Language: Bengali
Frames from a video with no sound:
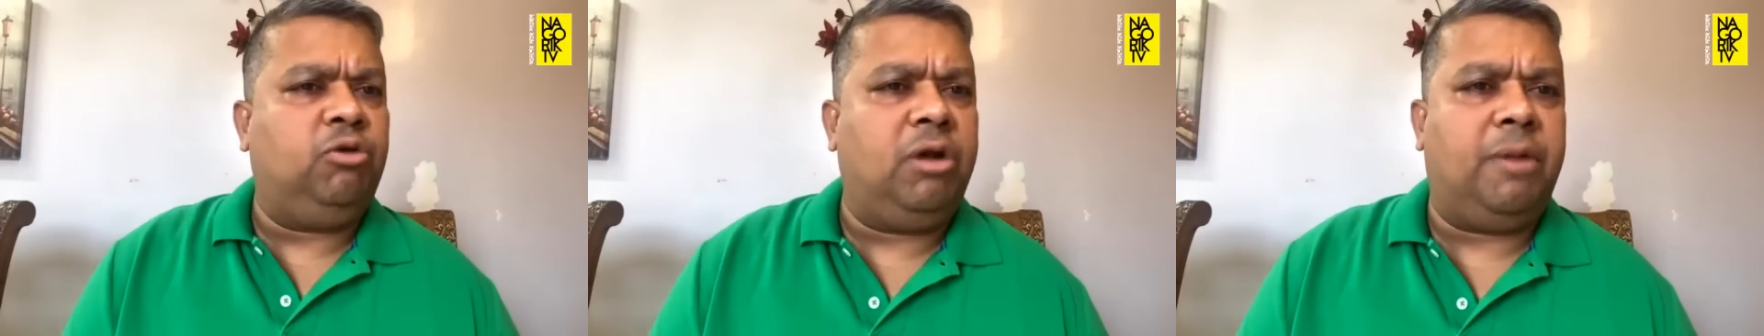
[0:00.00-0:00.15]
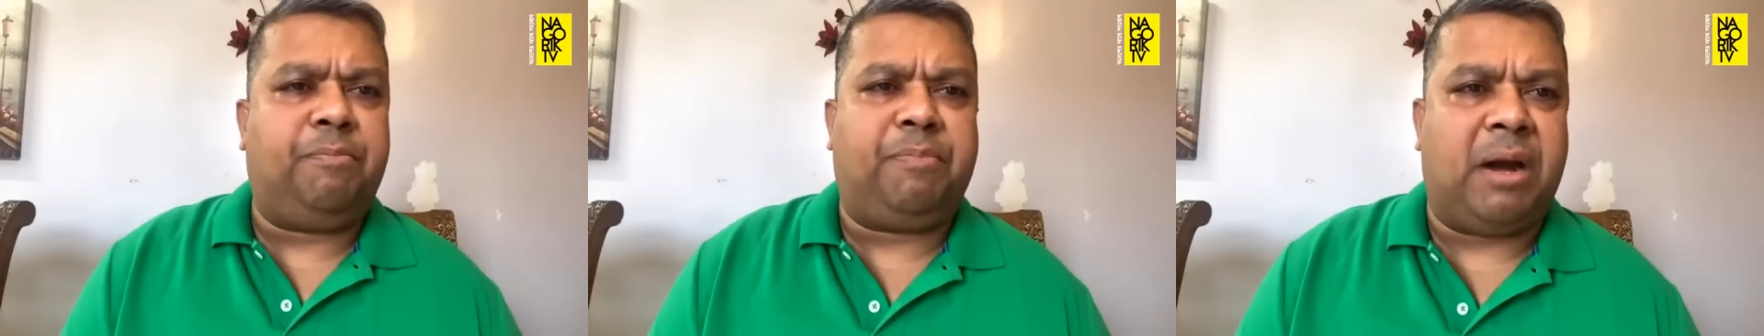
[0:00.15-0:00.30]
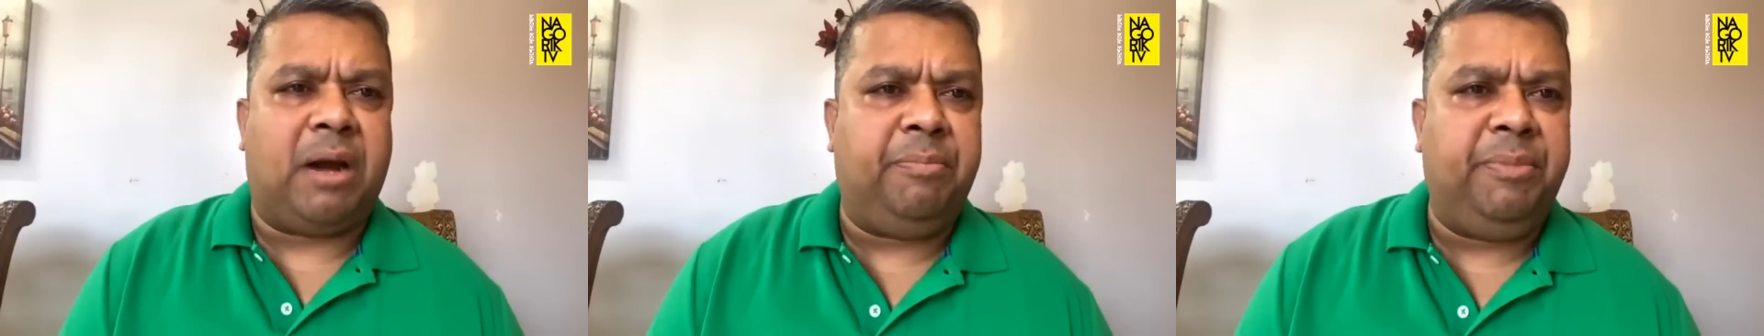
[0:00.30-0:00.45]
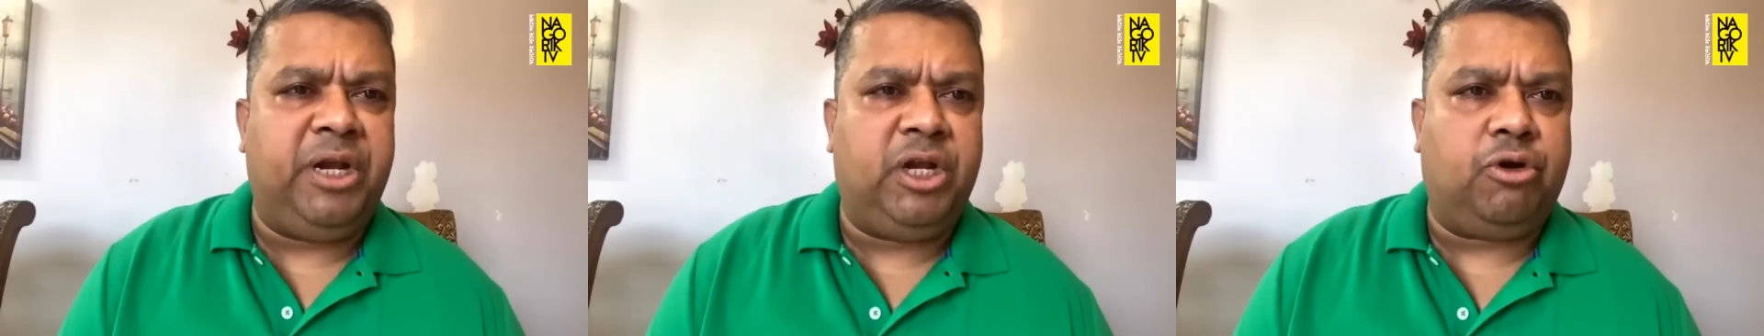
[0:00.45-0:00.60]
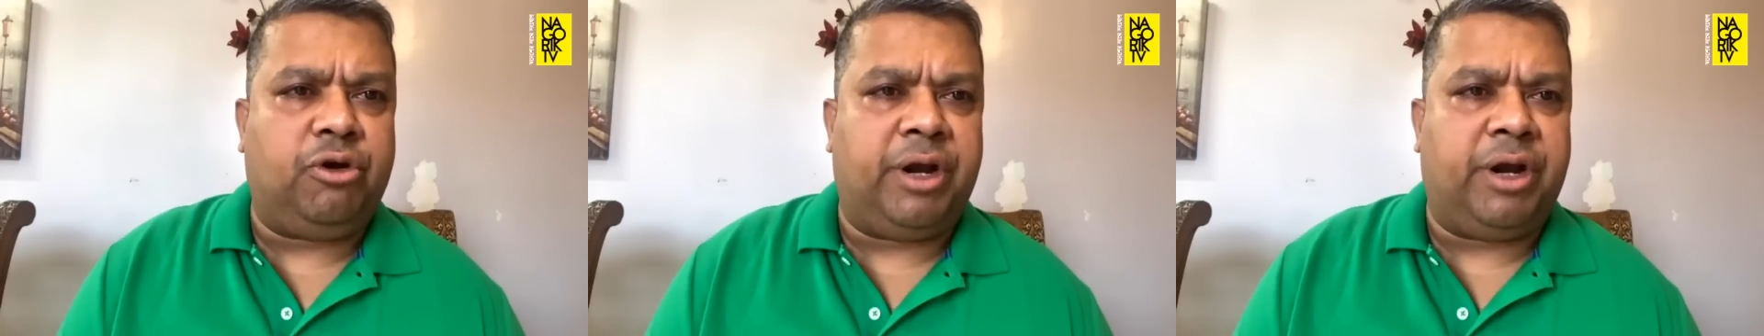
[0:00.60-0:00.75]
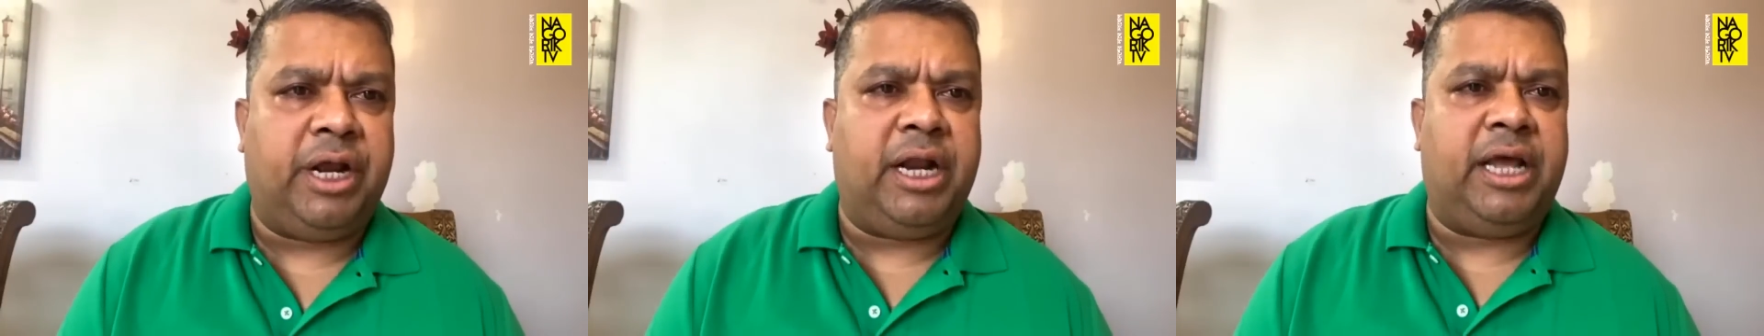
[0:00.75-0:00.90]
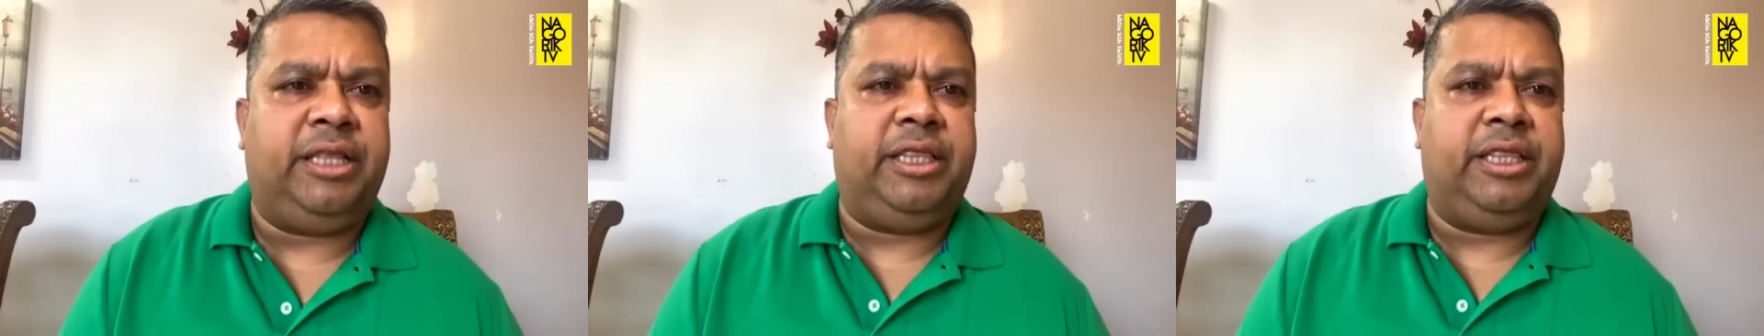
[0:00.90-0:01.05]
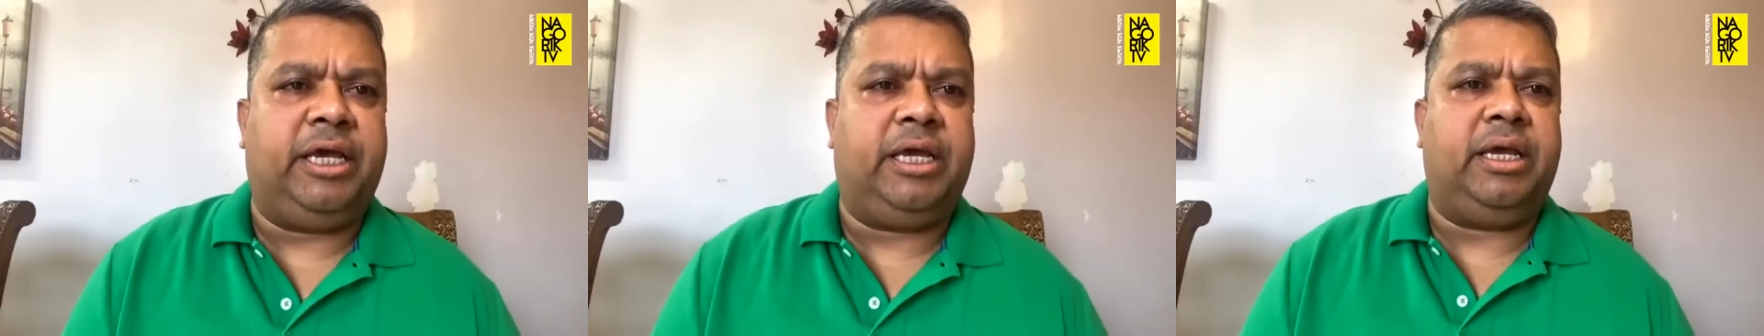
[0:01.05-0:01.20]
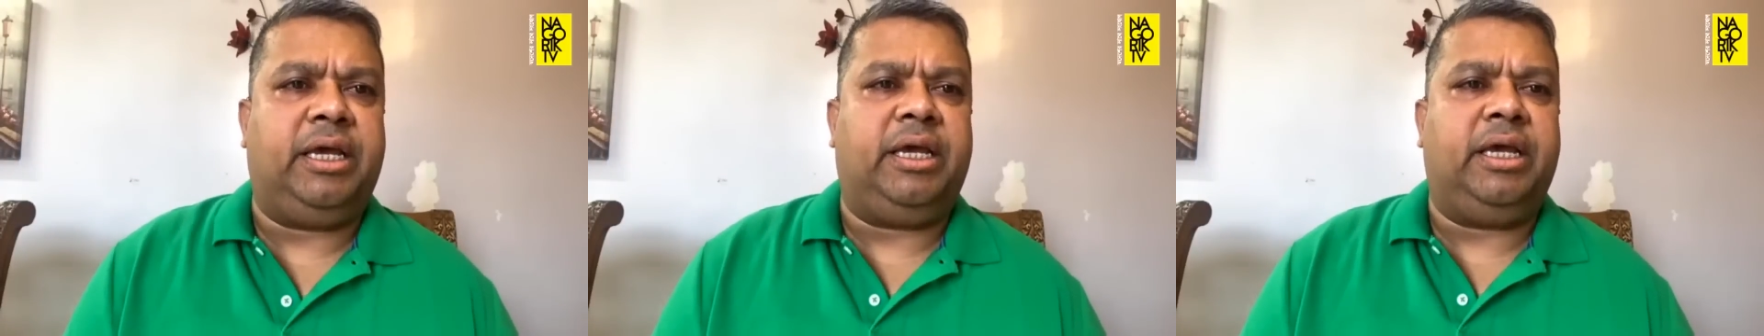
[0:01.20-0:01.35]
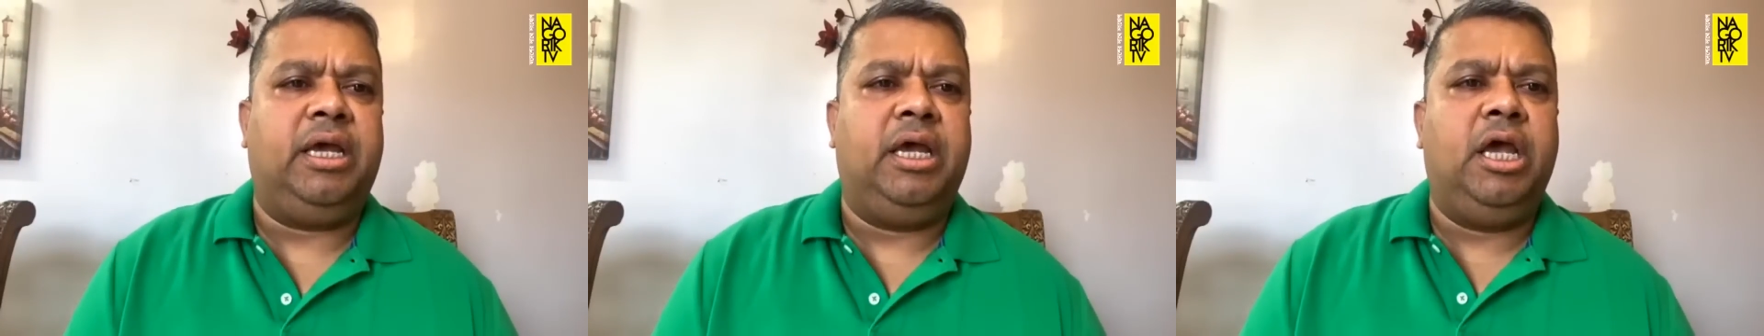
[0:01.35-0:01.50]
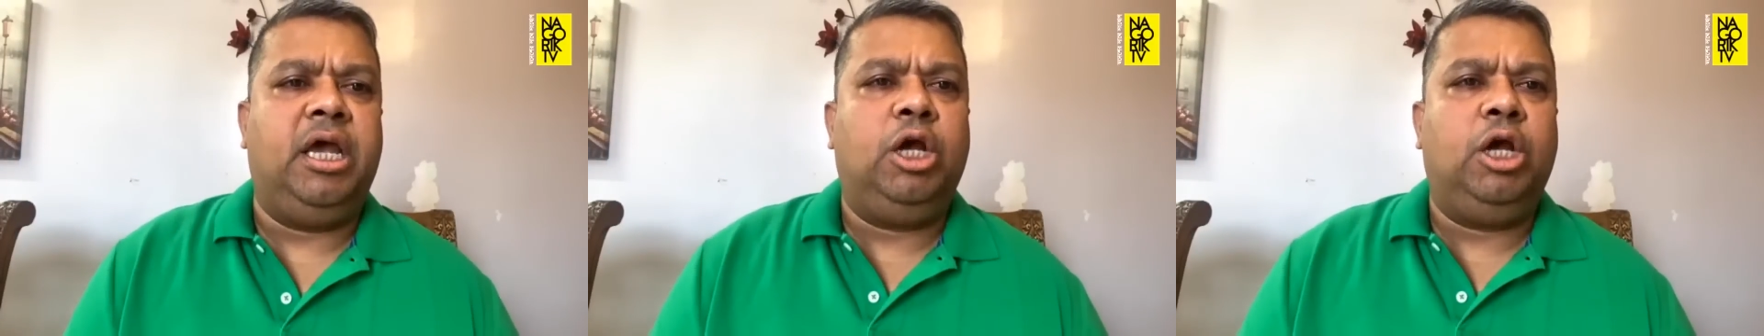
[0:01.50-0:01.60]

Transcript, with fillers: এগুলো পারমিট করে নাই দেখে